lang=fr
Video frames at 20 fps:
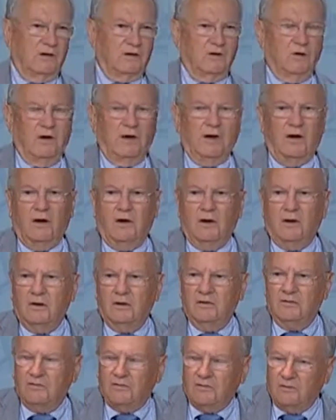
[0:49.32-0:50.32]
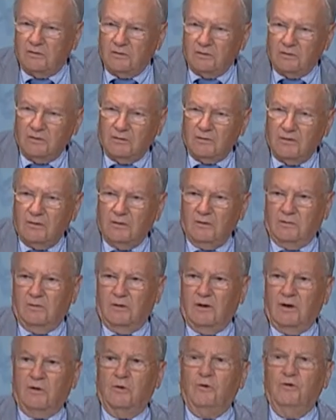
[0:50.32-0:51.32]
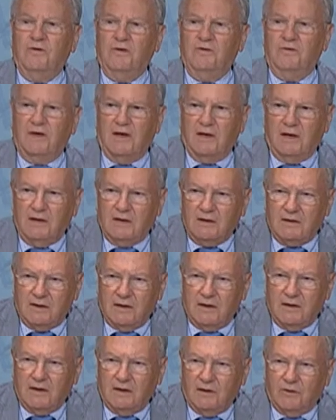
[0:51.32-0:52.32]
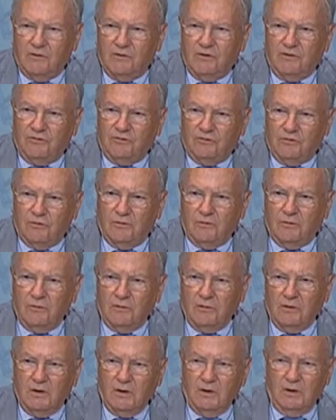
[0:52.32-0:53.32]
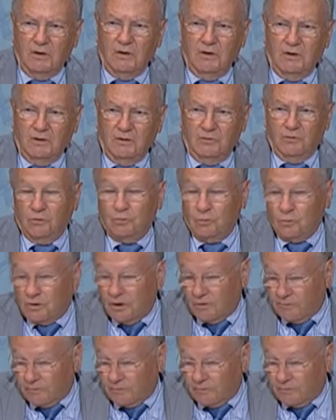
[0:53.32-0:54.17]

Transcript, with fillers: tolérance, de la convivialité des religions, de toutes les